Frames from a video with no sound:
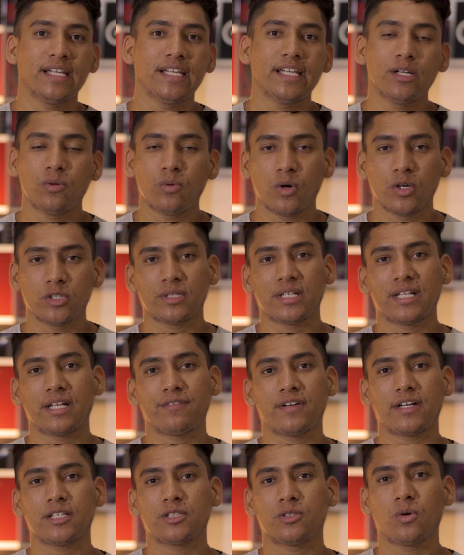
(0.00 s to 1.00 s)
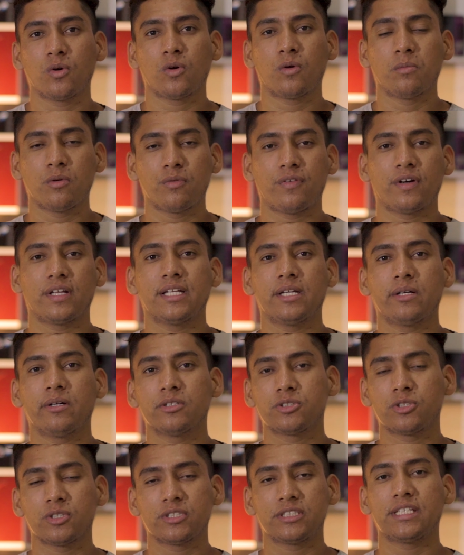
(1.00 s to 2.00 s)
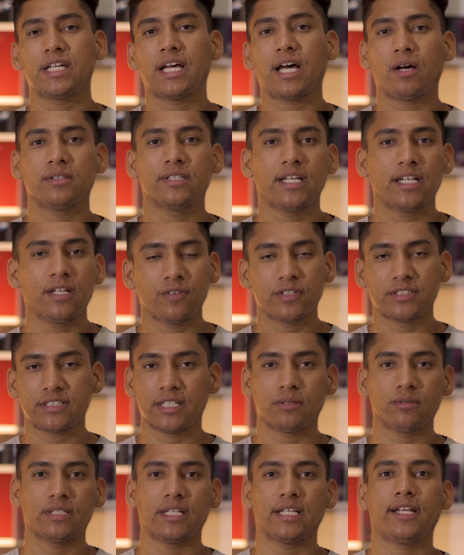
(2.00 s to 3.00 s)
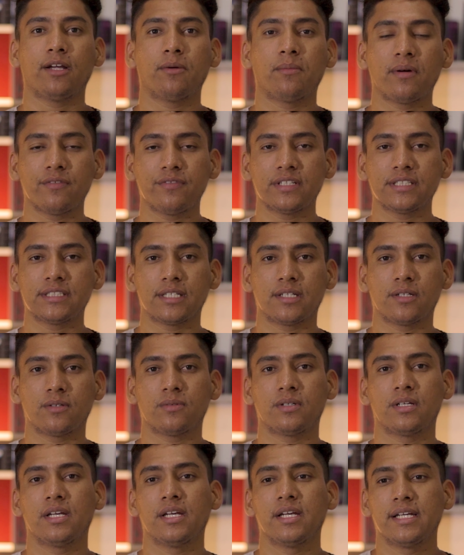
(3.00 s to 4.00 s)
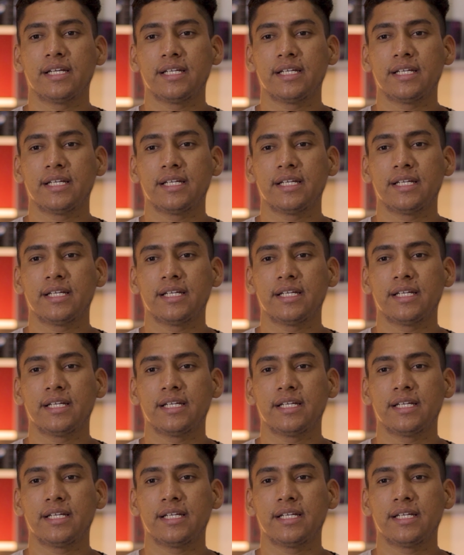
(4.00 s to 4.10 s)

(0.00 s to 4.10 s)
E o outro elevador, como eu falei, é o social, nele né? você não tem nenhuma visão.